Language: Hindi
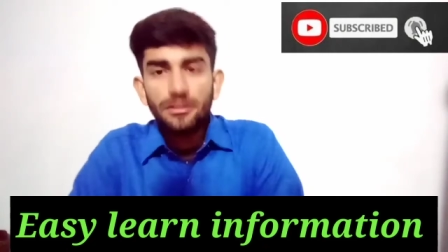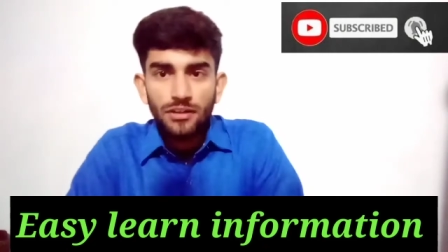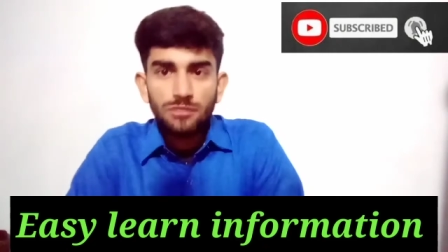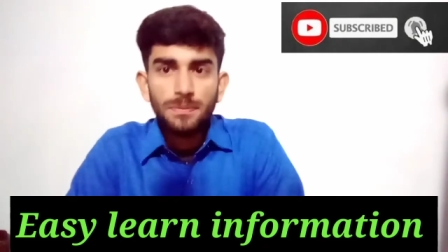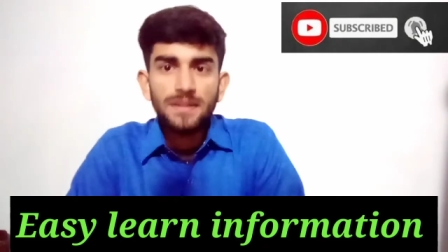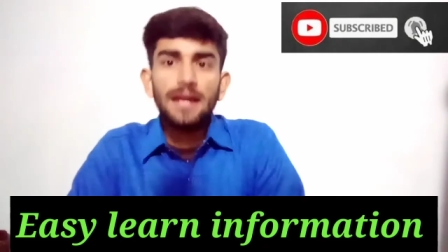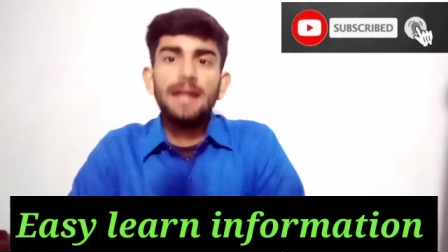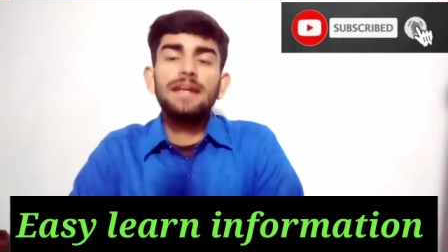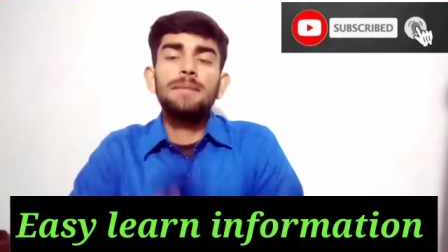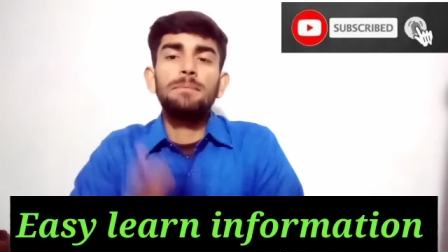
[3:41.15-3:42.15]
डिफरेंस बताया
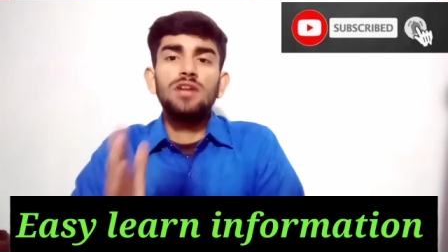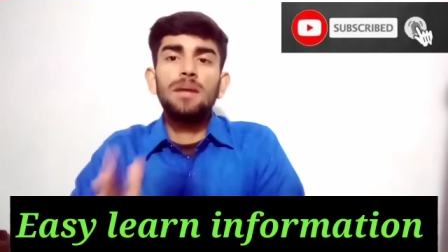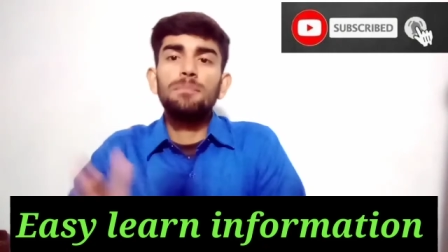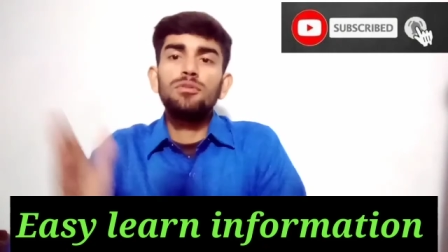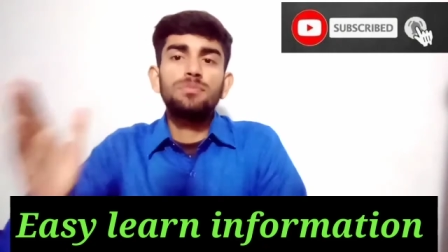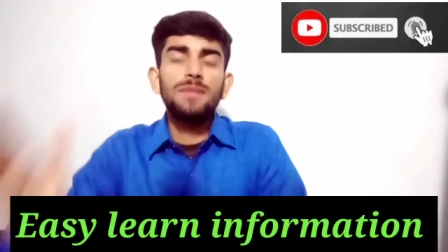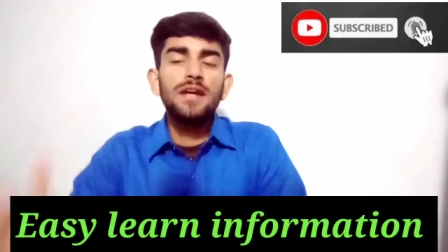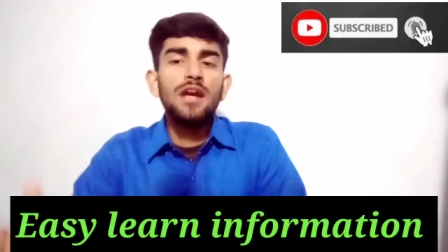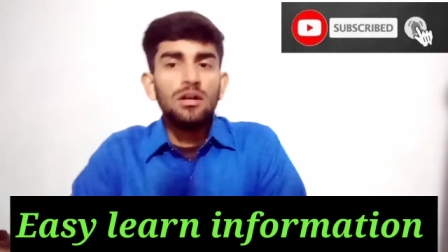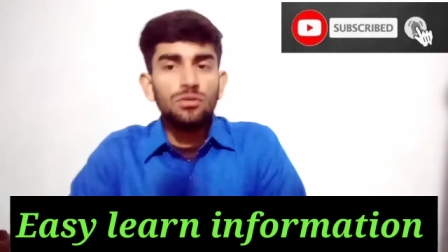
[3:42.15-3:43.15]
है कि पंजाब पुलिस में